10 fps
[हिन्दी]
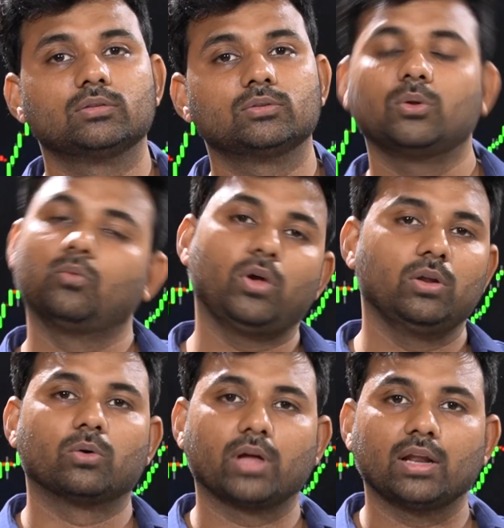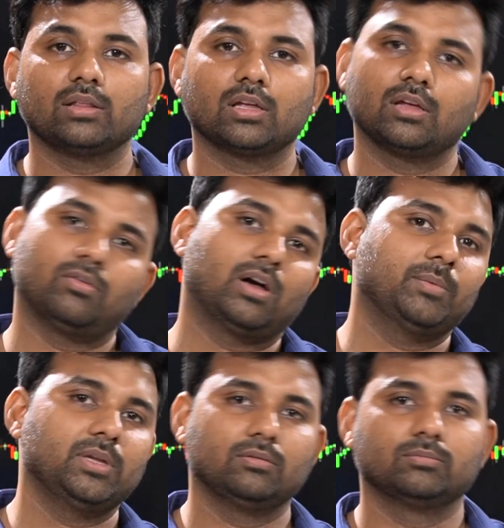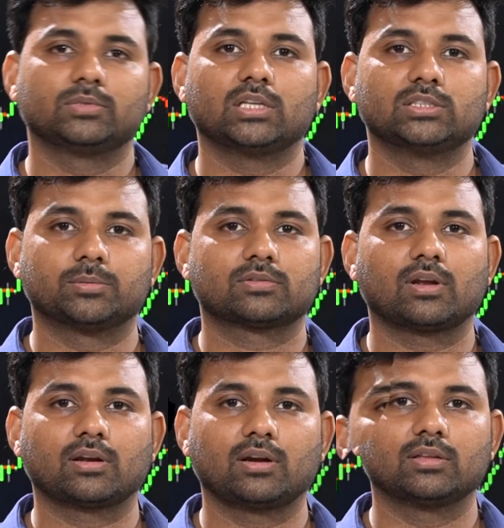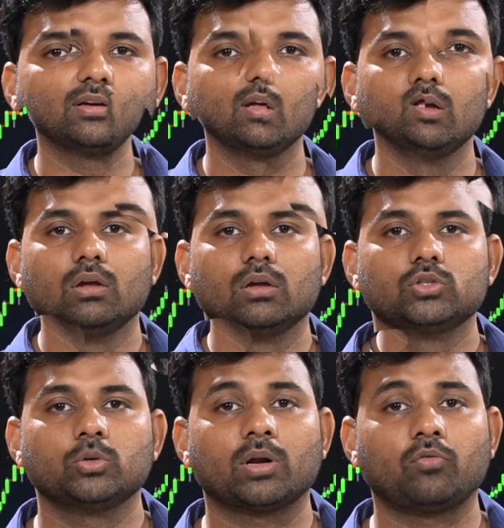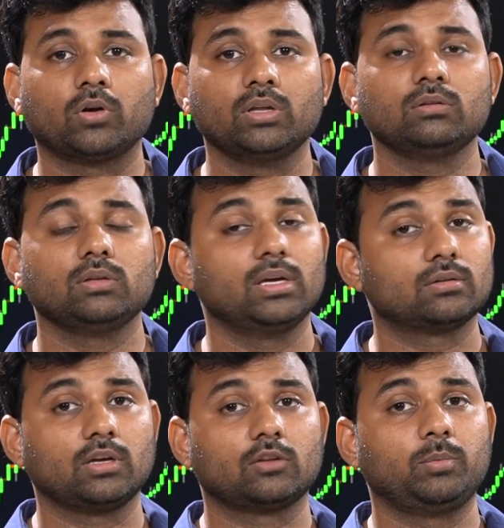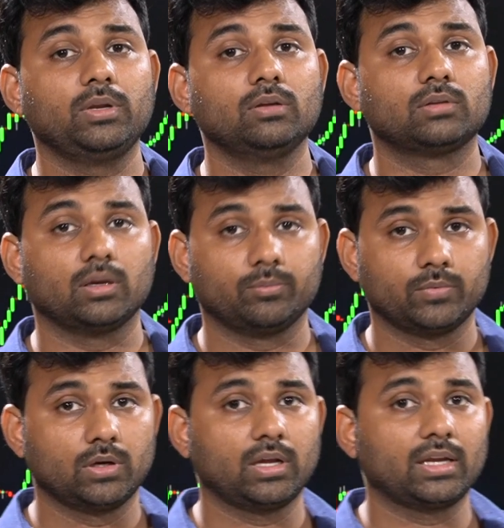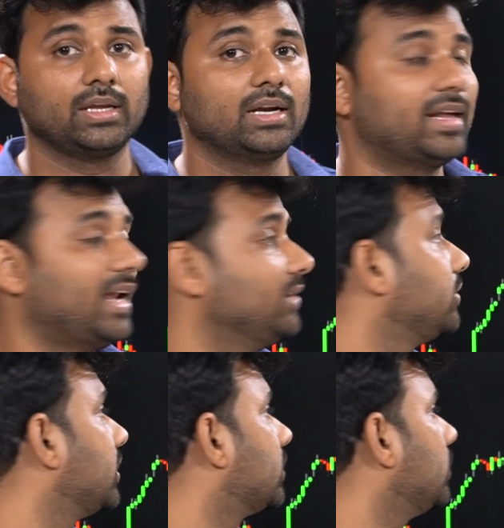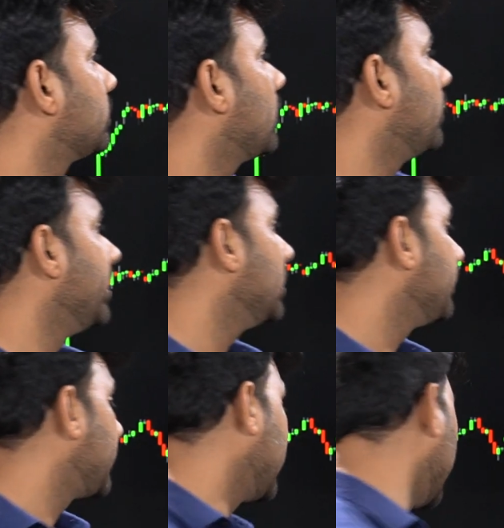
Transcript: तो वही लोग कह रहे थे कि वाह भाई क्या ज़बरदस्त टारगेट था जो हमारा फोर्टीन ईयर्स का एक्सपीरियंस है टेक्निकल एनालिसिस करते हैं उसके अकॉर्डिंगली हम कह रहे